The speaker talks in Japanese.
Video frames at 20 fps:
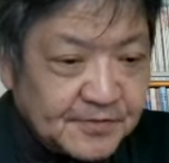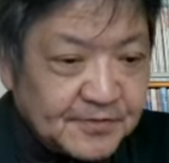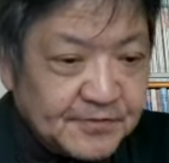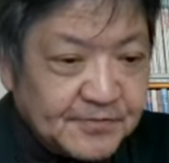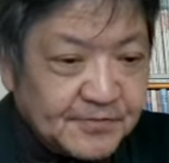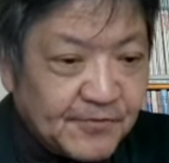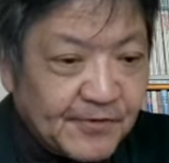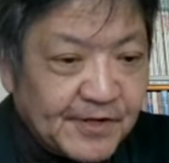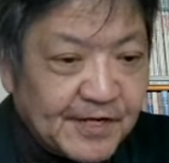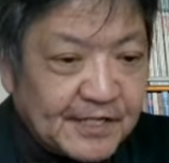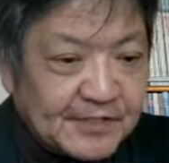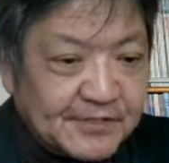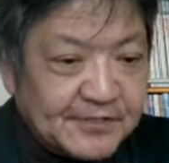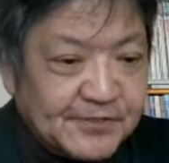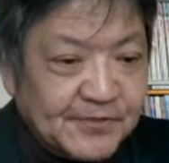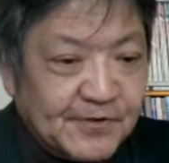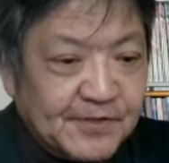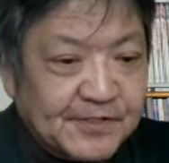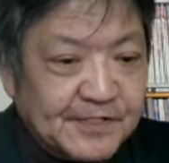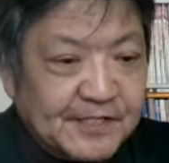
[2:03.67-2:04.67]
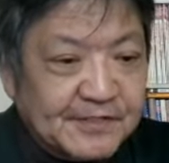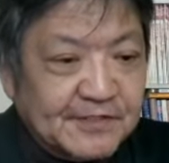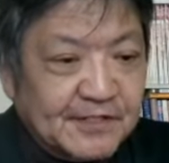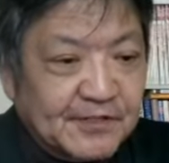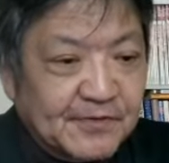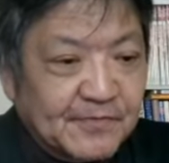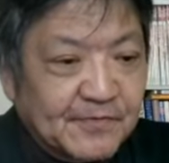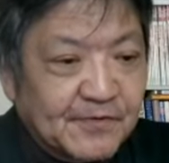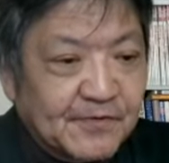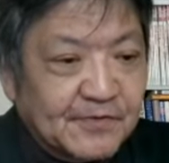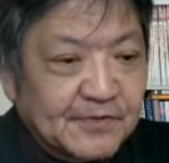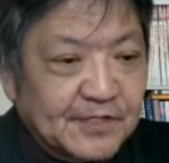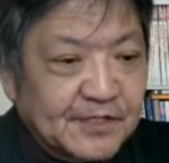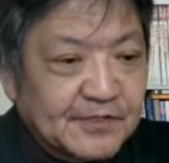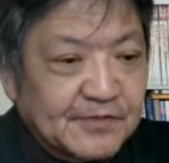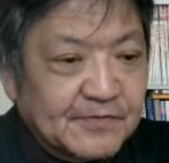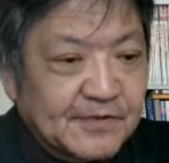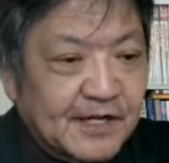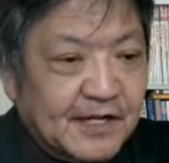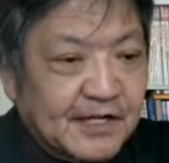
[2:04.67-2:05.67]
いう声が強いんですけども、
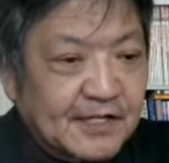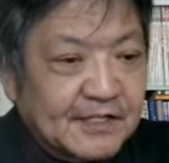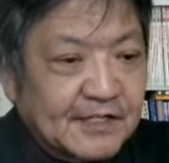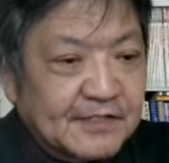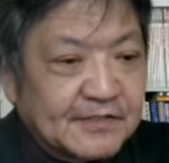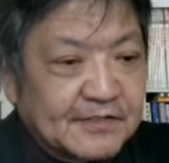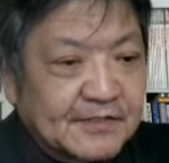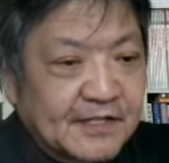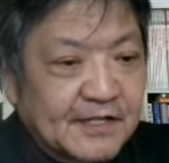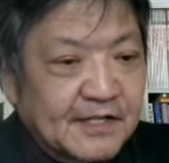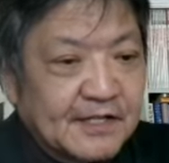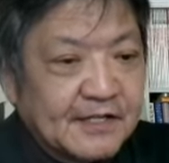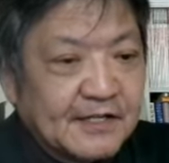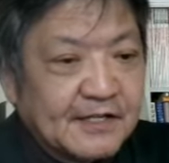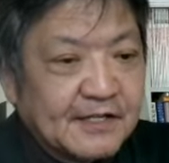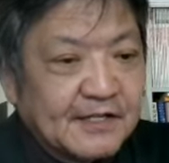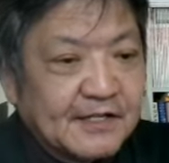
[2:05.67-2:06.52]
実はですね、